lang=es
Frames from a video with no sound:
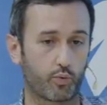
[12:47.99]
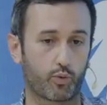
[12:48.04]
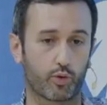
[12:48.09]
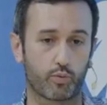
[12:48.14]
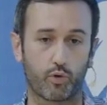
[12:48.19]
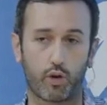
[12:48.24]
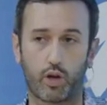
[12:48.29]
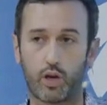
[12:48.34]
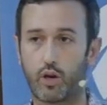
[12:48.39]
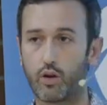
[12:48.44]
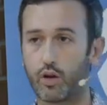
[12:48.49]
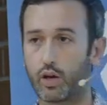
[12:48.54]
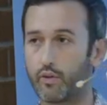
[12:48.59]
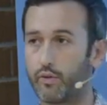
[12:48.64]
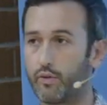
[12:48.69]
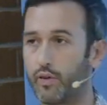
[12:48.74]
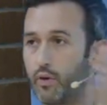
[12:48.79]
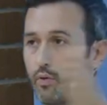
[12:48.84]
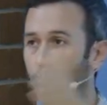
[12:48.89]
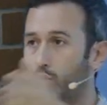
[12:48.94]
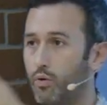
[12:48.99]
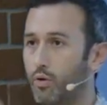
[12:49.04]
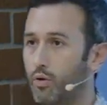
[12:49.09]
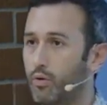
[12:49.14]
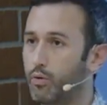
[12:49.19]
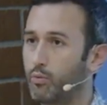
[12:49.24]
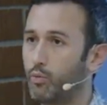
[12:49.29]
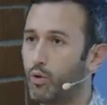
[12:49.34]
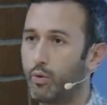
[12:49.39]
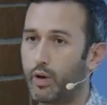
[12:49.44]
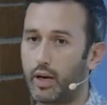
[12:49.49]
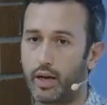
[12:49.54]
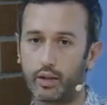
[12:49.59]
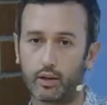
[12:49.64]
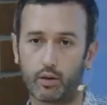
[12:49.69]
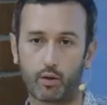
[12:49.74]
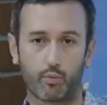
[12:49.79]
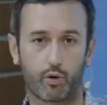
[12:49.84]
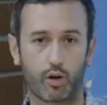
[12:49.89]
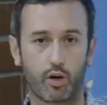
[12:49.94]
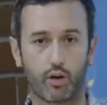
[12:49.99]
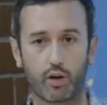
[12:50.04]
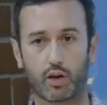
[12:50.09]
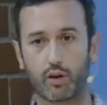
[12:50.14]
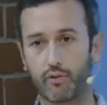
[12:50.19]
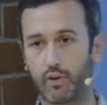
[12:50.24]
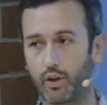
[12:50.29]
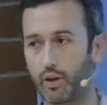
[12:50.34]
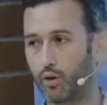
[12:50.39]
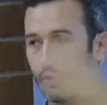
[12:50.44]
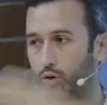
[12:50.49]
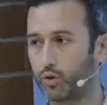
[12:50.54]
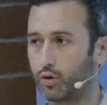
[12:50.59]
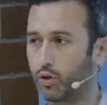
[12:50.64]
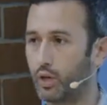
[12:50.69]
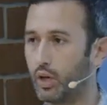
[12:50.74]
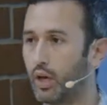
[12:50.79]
pues molinillo de café 1, muy barato, molinillo de café 2,